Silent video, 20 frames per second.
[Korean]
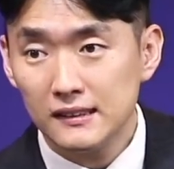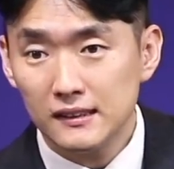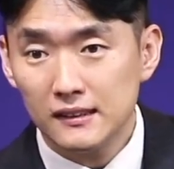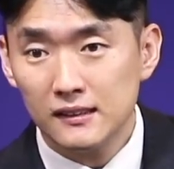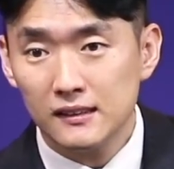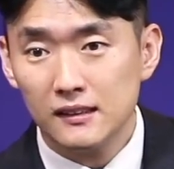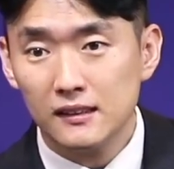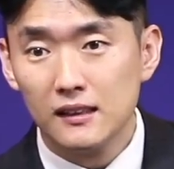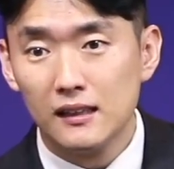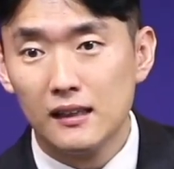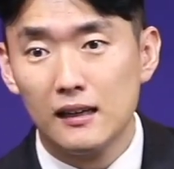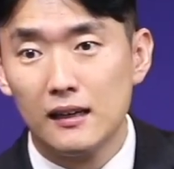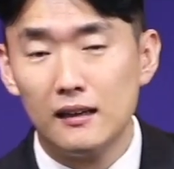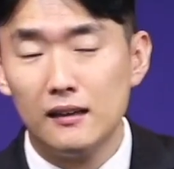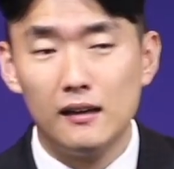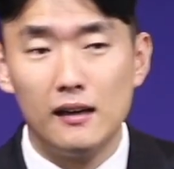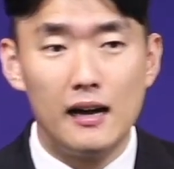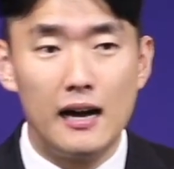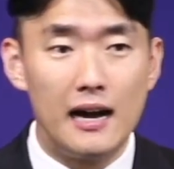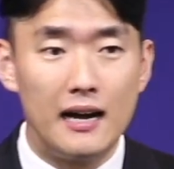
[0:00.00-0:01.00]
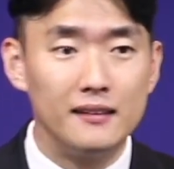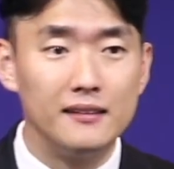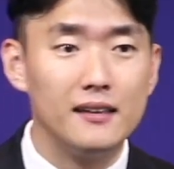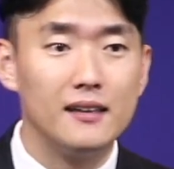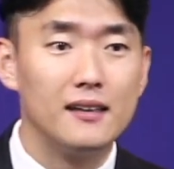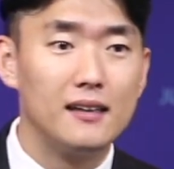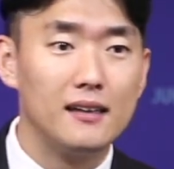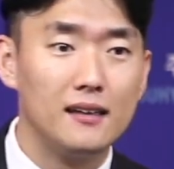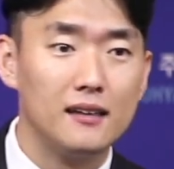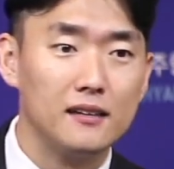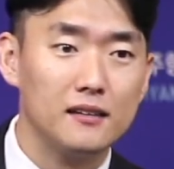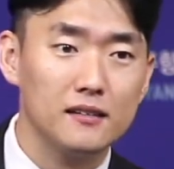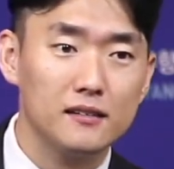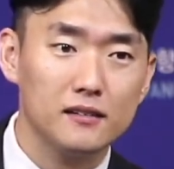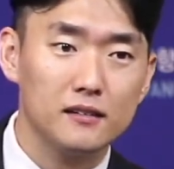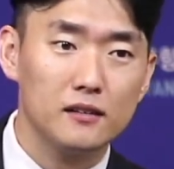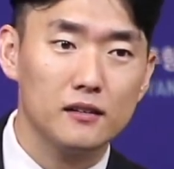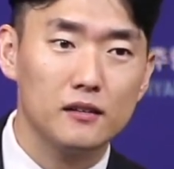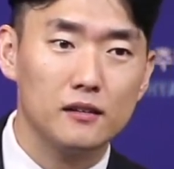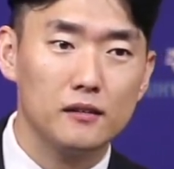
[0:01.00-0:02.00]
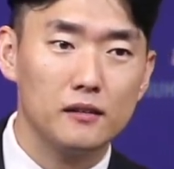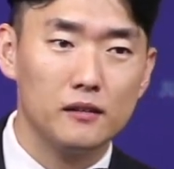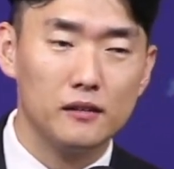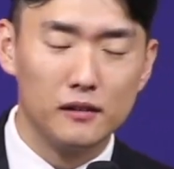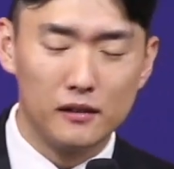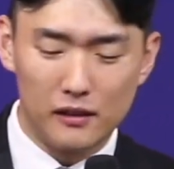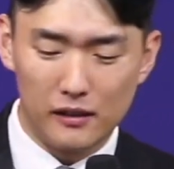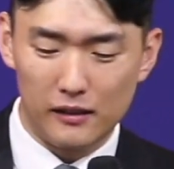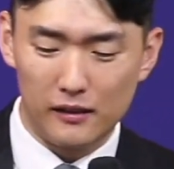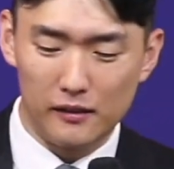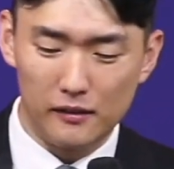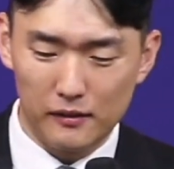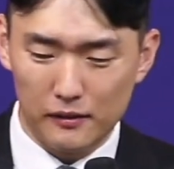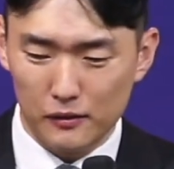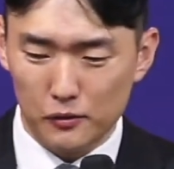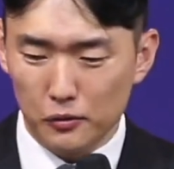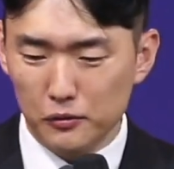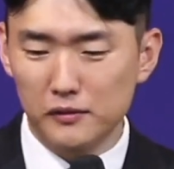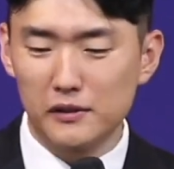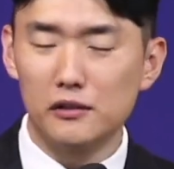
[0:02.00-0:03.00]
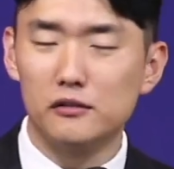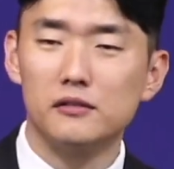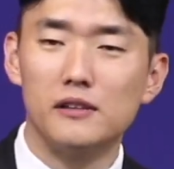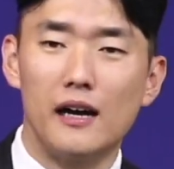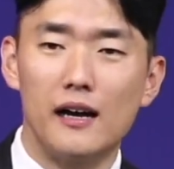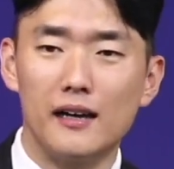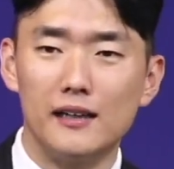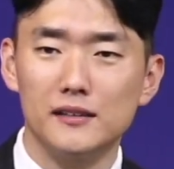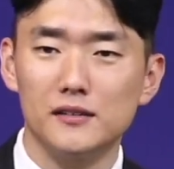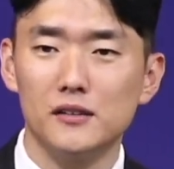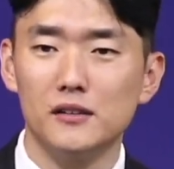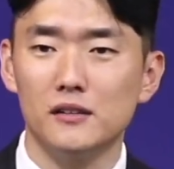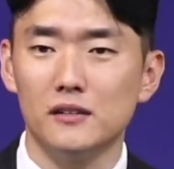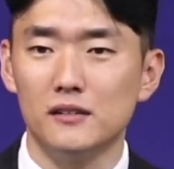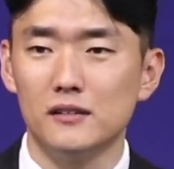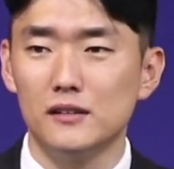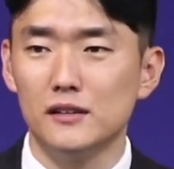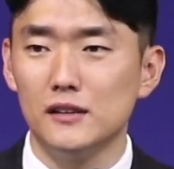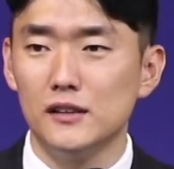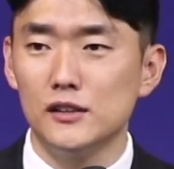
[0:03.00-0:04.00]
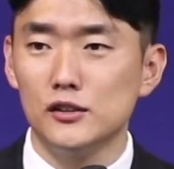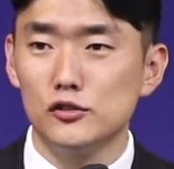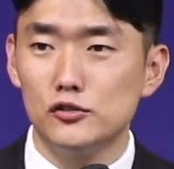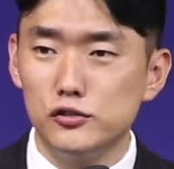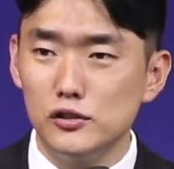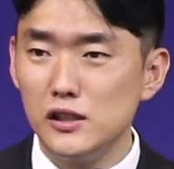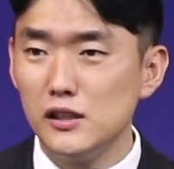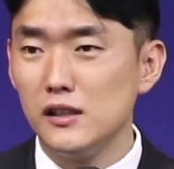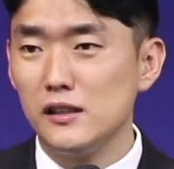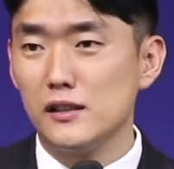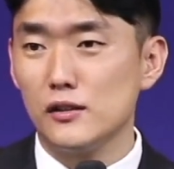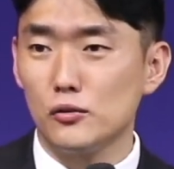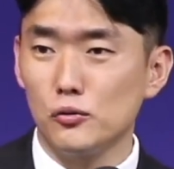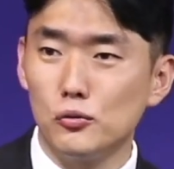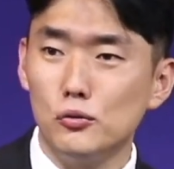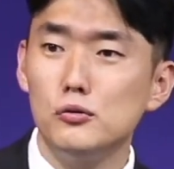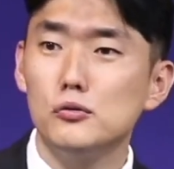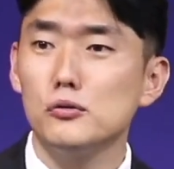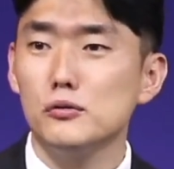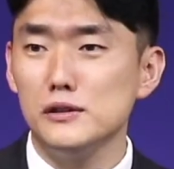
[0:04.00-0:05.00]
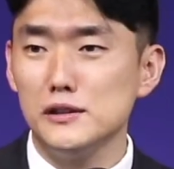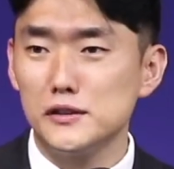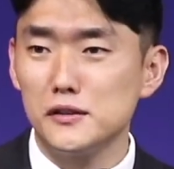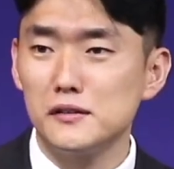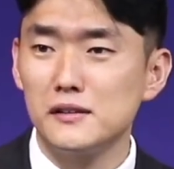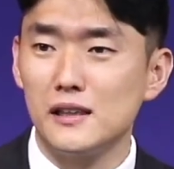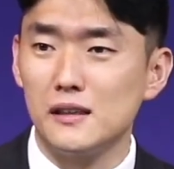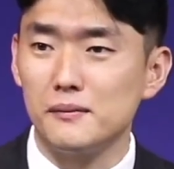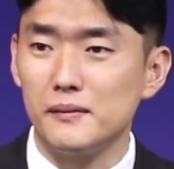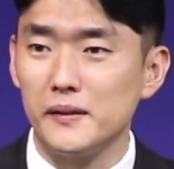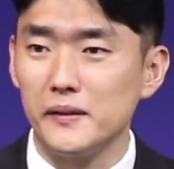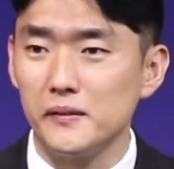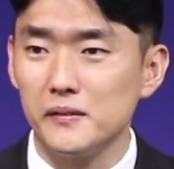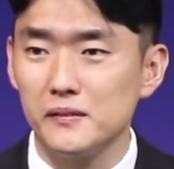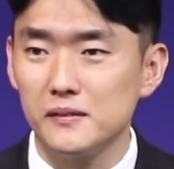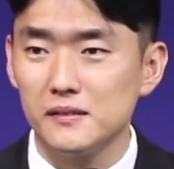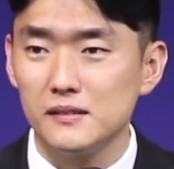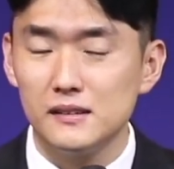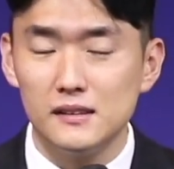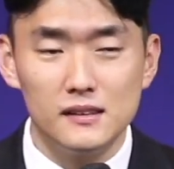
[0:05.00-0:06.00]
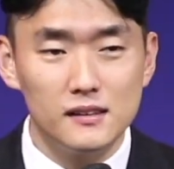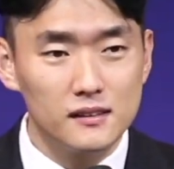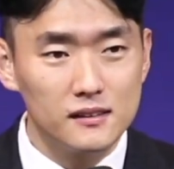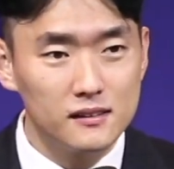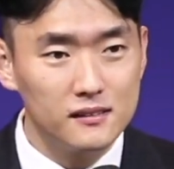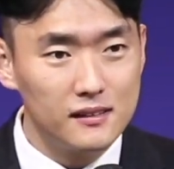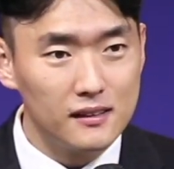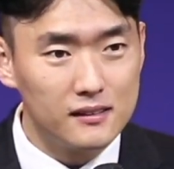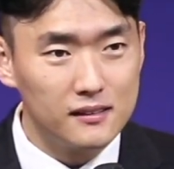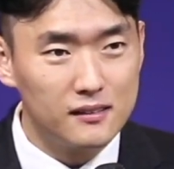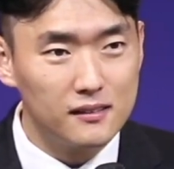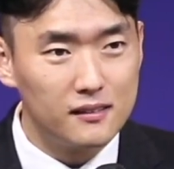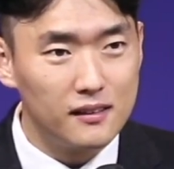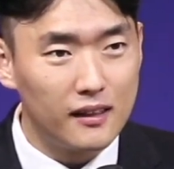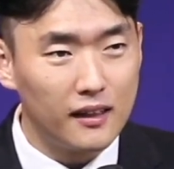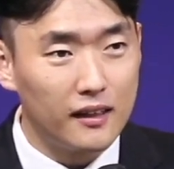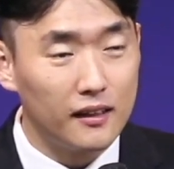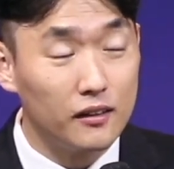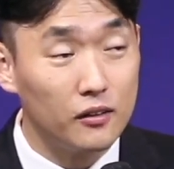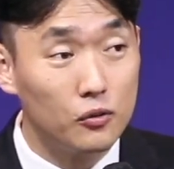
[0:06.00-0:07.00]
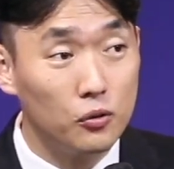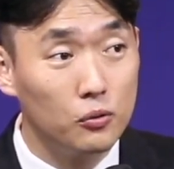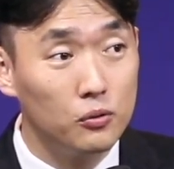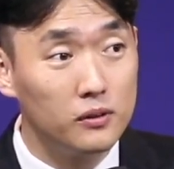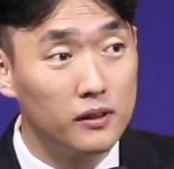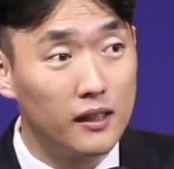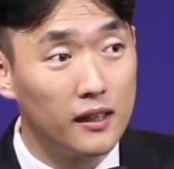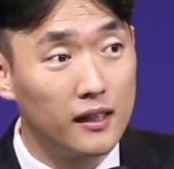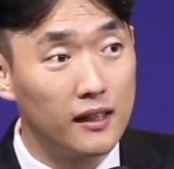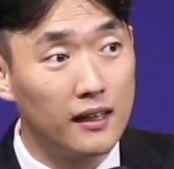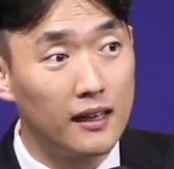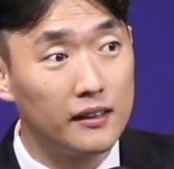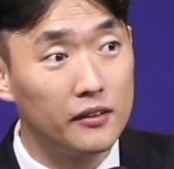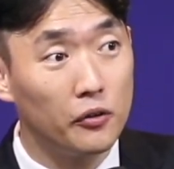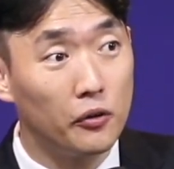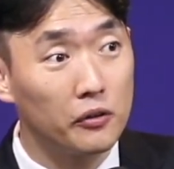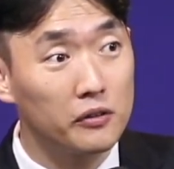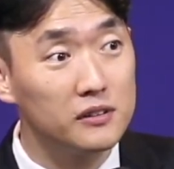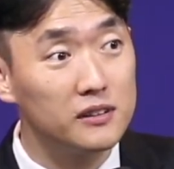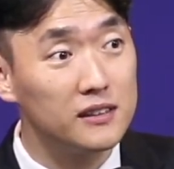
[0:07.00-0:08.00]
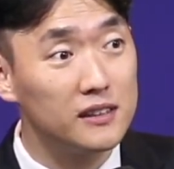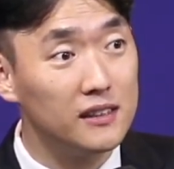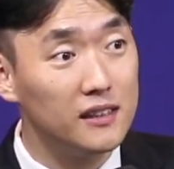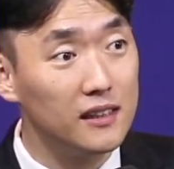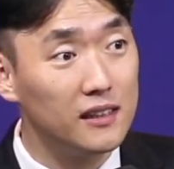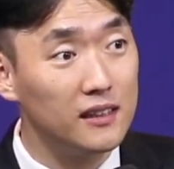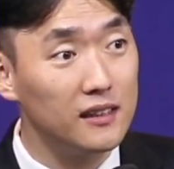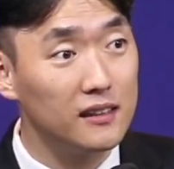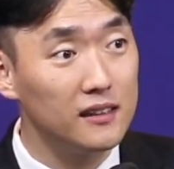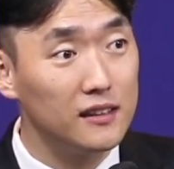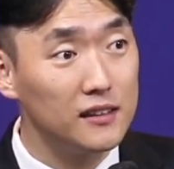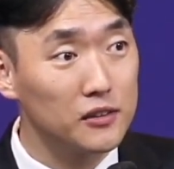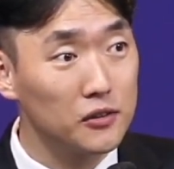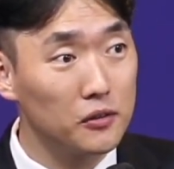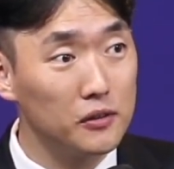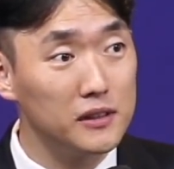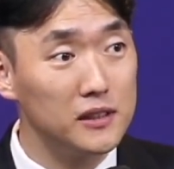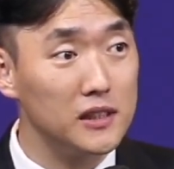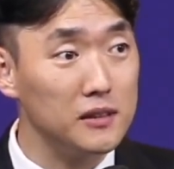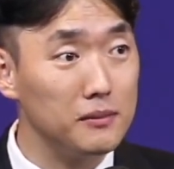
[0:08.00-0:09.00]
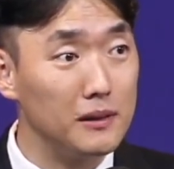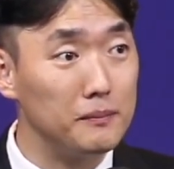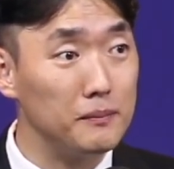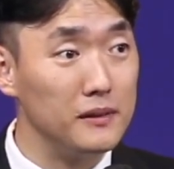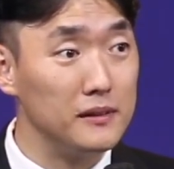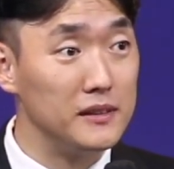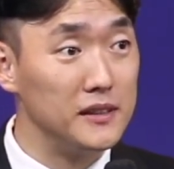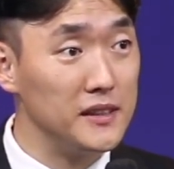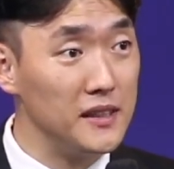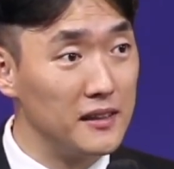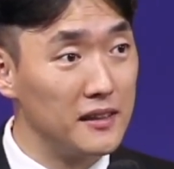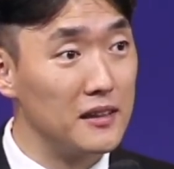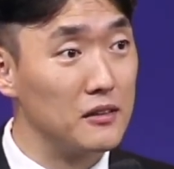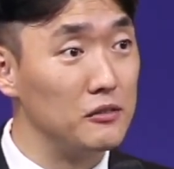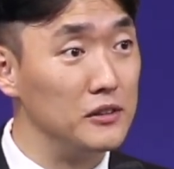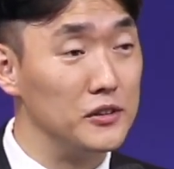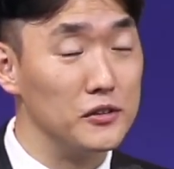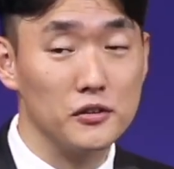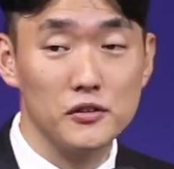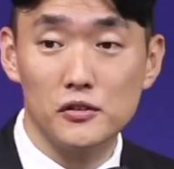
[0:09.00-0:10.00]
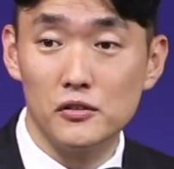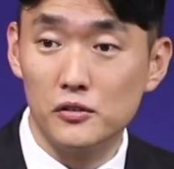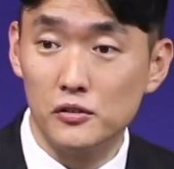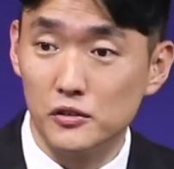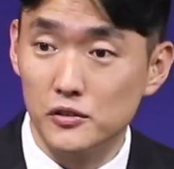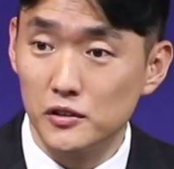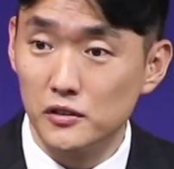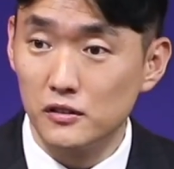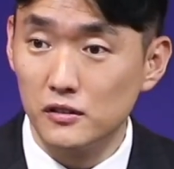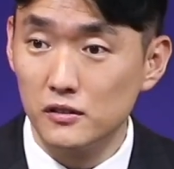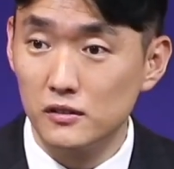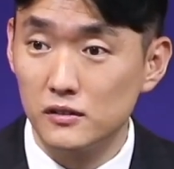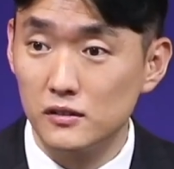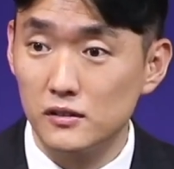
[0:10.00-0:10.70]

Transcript: 그러니까 아내랑 이렇게 손잡고 나가서 둘이 이렇게 놀고 있었나 봐요. 근데 그때 동네에 한 어르신이 저희 집 앞을 지나가고 있었던 거죠.